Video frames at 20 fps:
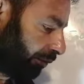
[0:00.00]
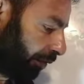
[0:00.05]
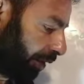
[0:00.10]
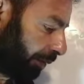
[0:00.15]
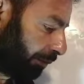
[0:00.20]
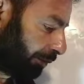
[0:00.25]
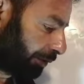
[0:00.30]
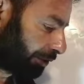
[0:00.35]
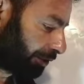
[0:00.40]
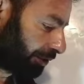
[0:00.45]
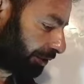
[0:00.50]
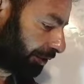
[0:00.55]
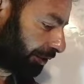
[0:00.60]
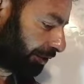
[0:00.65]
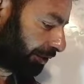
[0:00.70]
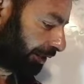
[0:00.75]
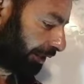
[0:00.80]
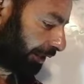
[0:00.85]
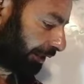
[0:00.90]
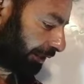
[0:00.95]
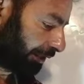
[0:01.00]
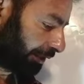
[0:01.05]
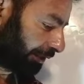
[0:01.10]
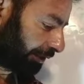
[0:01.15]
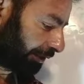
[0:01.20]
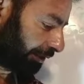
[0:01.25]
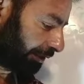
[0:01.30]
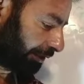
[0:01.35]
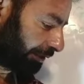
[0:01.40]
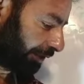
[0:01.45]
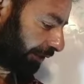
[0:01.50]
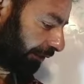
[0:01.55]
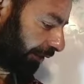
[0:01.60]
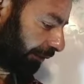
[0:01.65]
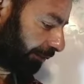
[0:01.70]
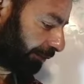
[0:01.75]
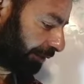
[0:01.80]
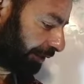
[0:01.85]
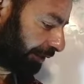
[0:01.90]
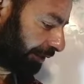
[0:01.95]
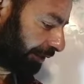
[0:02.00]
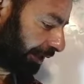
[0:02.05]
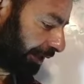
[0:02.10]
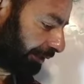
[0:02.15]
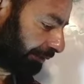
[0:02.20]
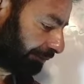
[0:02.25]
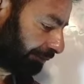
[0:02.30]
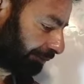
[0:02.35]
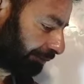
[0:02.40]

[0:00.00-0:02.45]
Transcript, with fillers: वापस इसने जवाब दे दिया